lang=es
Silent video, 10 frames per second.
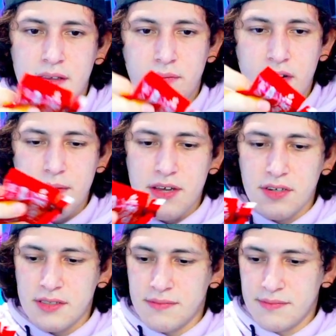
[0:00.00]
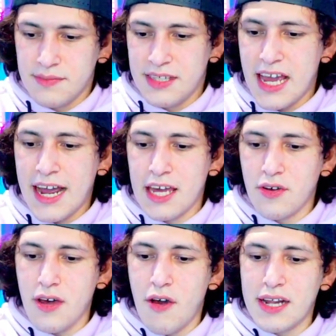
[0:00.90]
Bueno amigos, ya
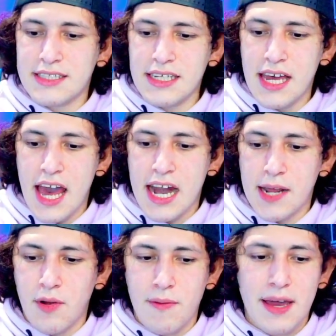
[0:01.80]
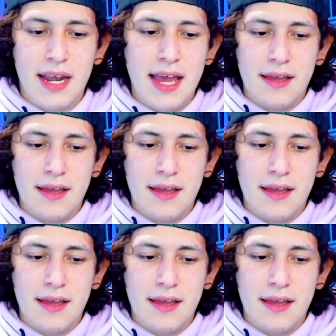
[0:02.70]
quedó, ahora sí, a revolverla.